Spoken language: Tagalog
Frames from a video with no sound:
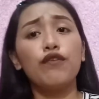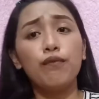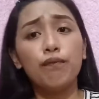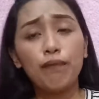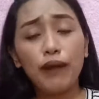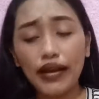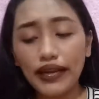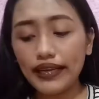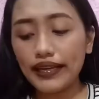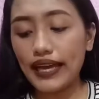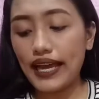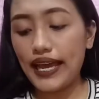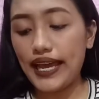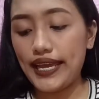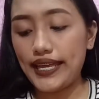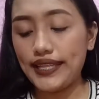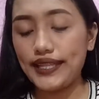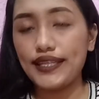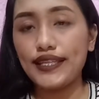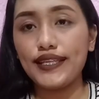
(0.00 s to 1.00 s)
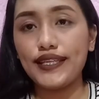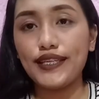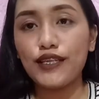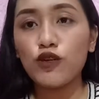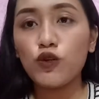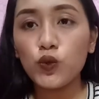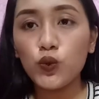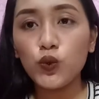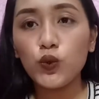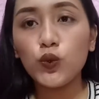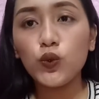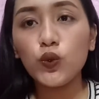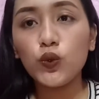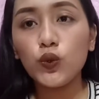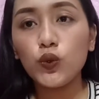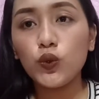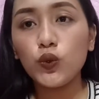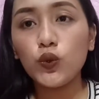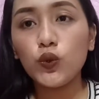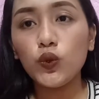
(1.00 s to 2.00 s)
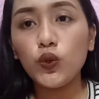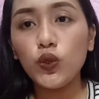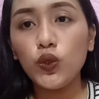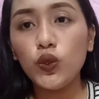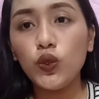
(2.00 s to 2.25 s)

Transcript: pagkain kung